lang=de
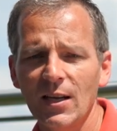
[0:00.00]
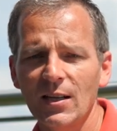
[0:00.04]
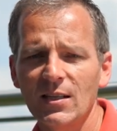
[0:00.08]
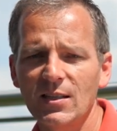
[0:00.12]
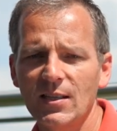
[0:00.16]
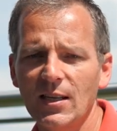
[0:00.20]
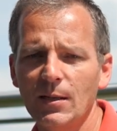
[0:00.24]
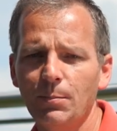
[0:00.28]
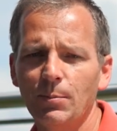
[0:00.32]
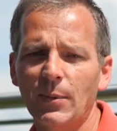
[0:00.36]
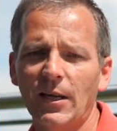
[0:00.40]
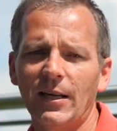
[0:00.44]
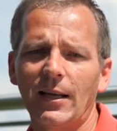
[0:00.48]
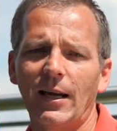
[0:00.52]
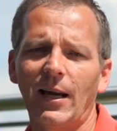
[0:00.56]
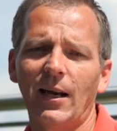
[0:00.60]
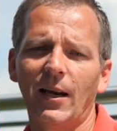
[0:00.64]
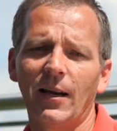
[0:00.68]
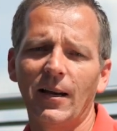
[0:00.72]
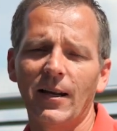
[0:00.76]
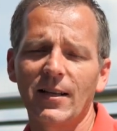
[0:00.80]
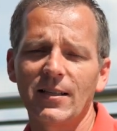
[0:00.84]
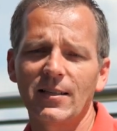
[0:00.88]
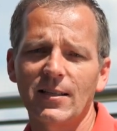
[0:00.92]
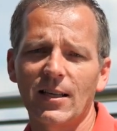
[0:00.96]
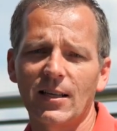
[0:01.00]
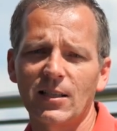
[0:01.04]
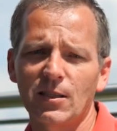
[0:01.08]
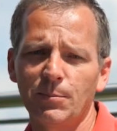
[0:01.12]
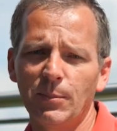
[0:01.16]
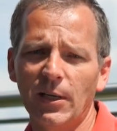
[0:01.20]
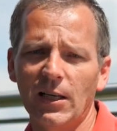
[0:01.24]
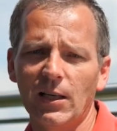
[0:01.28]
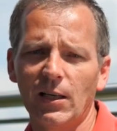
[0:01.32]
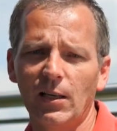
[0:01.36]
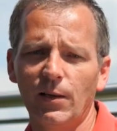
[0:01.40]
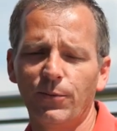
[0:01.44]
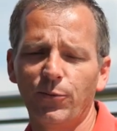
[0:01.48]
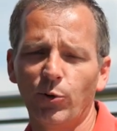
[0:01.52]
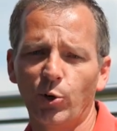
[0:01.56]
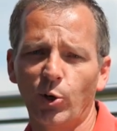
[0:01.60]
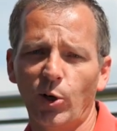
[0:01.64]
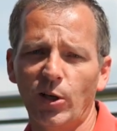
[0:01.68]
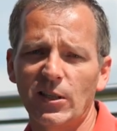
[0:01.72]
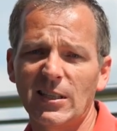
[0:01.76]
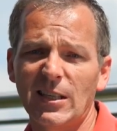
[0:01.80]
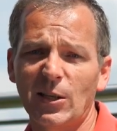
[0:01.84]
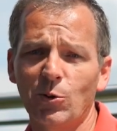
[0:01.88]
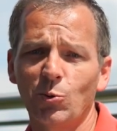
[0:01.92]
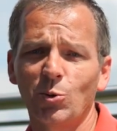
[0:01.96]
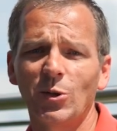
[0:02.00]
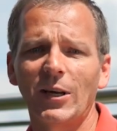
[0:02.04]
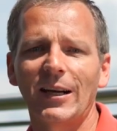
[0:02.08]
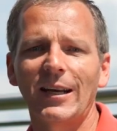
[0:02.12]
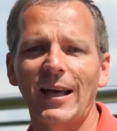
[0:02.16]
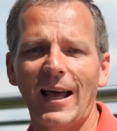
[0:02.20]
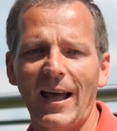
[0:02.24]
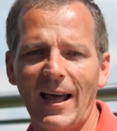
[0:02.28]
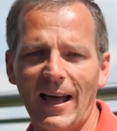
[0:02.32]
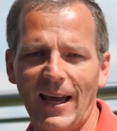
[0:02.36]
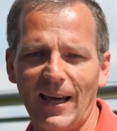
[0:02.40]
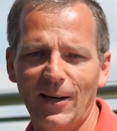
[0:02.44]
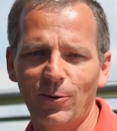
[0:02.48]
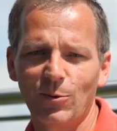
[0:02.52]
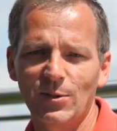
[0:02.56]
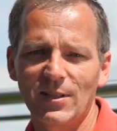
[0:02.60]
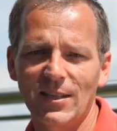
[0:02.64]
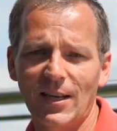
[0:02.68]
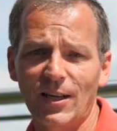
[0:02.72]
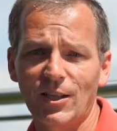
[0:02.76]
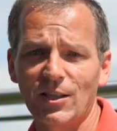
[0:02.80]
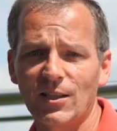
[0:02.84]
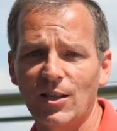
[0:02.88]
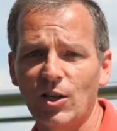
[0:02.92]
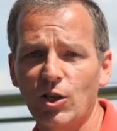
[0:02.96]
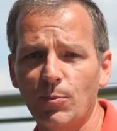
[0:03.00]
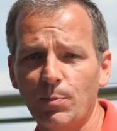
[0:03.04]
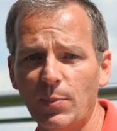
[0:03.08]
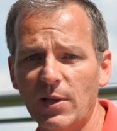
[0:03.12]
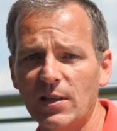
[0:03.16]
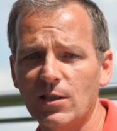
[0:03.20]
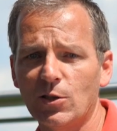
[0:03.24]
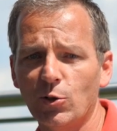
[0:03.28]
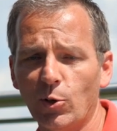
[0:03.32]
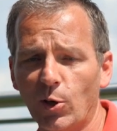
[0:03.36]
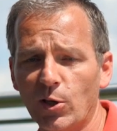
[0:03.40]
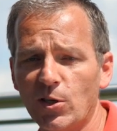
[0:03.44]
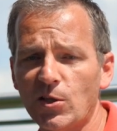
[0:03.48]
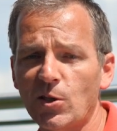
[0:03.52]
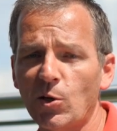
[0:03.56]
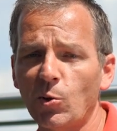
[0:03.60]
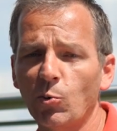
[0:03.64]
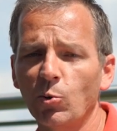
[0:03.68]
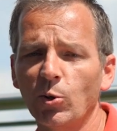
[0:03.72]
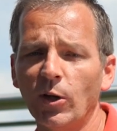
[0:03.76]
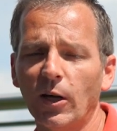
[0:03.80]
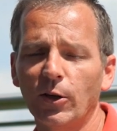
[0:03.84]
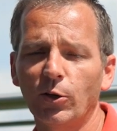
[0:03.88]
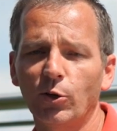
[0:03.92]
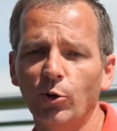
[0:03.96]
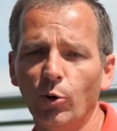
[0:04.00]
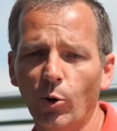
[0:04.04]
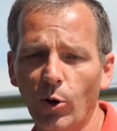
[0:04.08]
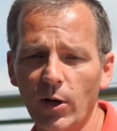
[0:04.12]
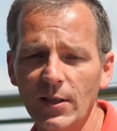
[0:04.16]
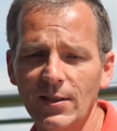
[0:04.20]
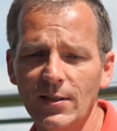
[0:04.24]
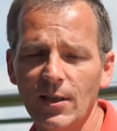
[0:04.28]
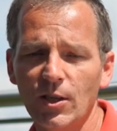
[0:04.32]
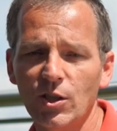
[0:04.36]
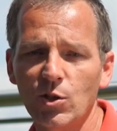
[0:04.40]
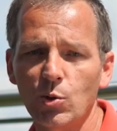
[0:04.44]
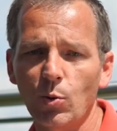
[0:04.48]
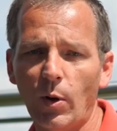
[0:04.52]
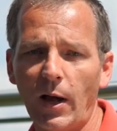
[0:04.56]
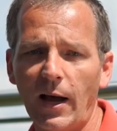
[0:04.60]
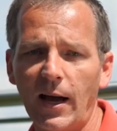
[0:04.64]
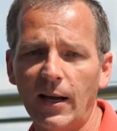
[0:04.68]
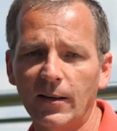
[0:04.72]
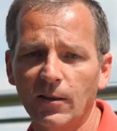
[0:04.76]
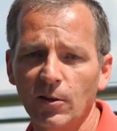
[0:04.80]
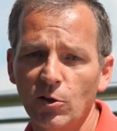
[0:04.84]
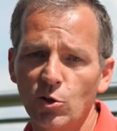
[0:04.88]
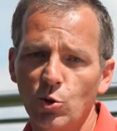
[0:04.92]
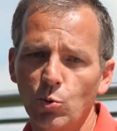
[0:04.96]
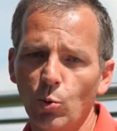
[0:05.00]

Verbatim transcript: Zieht man allerdings das Mittel von 1961 bis 1990 zu Rate,